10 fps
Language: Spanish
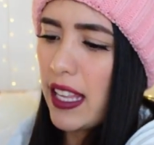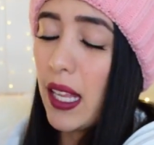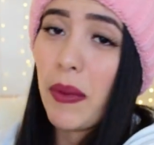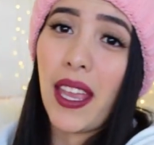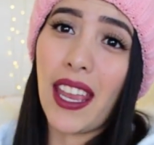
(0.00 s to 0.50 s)
y
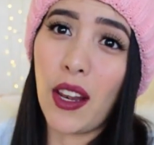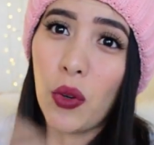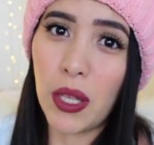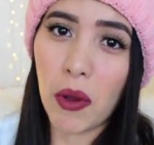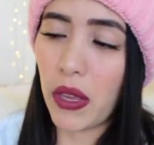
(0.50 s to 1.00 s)
también en el
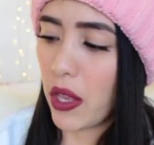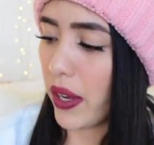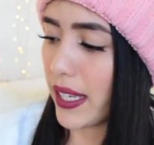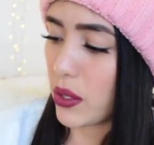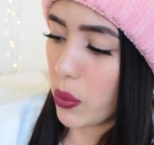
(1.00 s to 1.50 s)
último
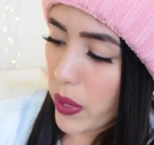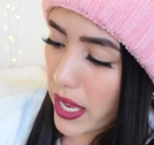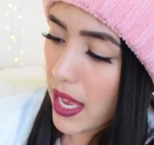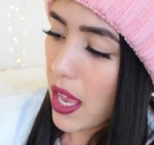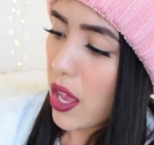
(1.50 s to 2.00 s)
video que
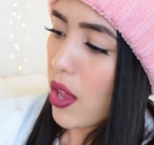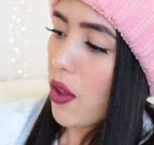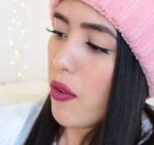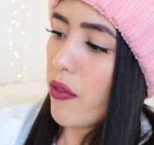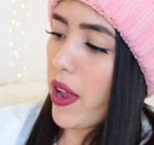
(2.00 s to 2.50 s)
subí
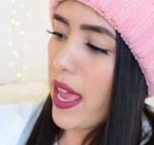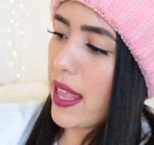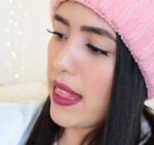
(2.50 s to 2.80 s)
fue